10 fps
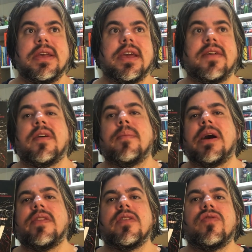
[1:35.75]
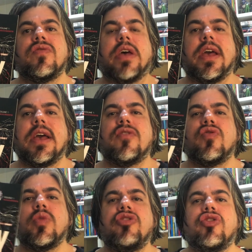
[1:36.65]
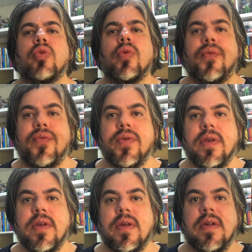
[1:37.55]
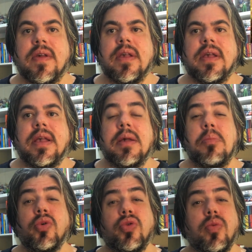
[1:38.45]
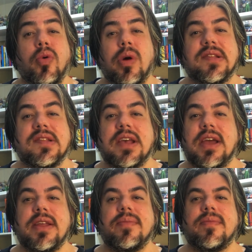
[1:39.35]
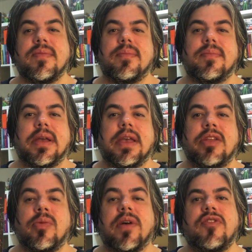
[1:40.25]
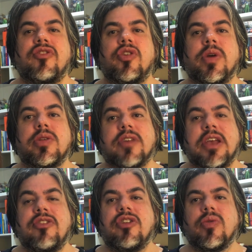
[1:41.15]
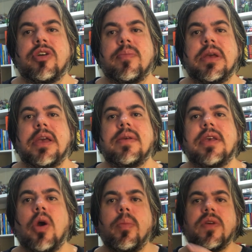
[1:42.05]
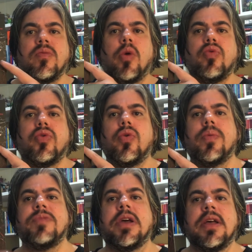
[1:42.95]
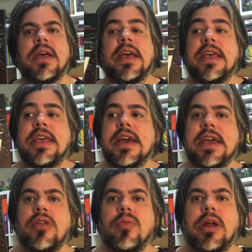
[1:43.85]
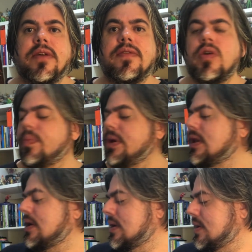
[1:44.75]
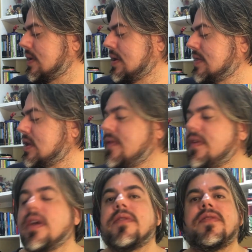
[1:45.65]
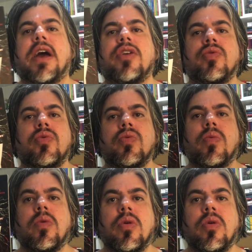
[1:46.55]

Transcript: que é chamada é, Sweet Tooth. Muito boa a série, para quem não assistiu ainda até indico também, e é o mesmo autor. E aqui no Brasil, pela Intrínseca, saiu